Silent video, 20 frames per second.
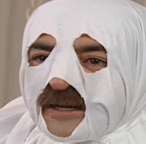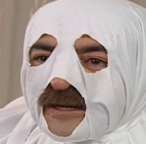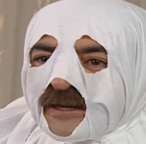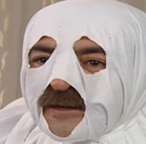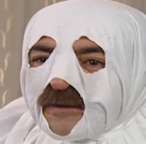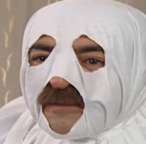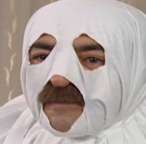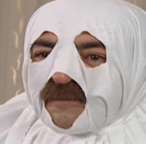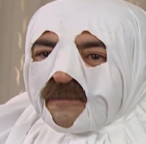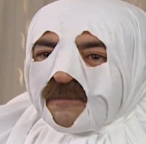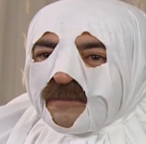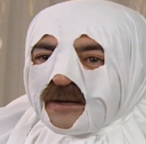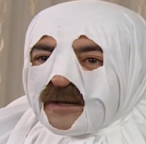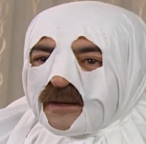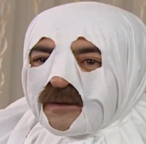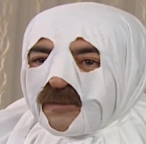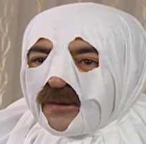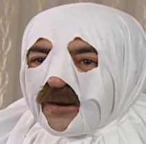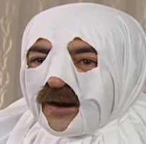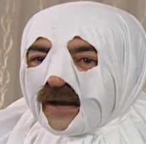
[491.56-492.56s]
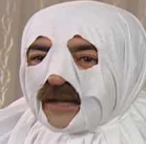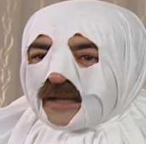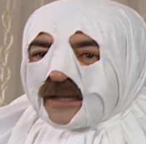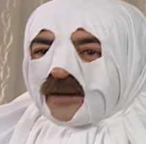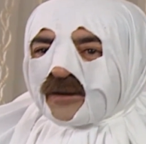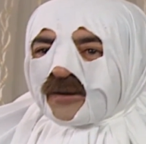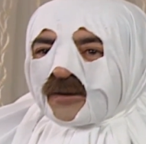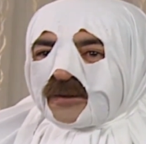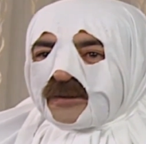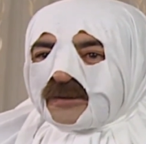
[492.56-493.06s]
ايش راح تسوي من
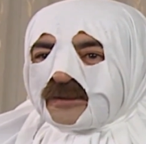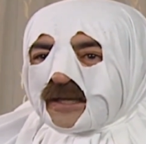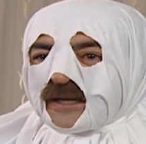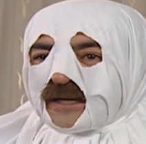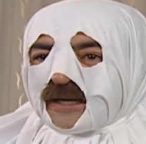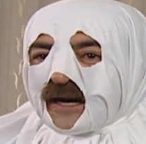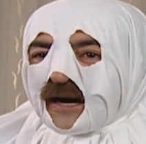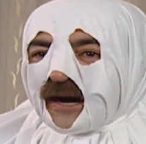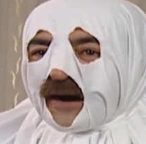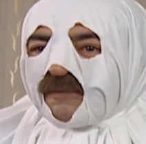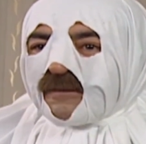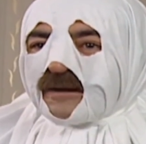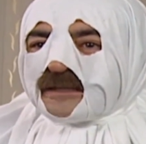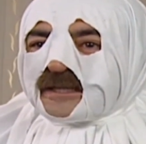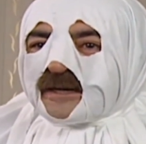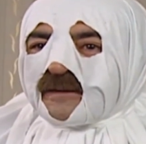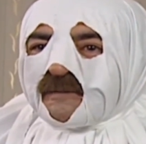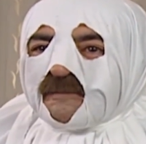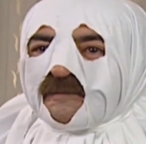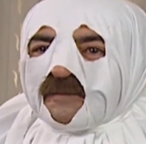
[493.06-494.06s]
تشوفيني هالشكل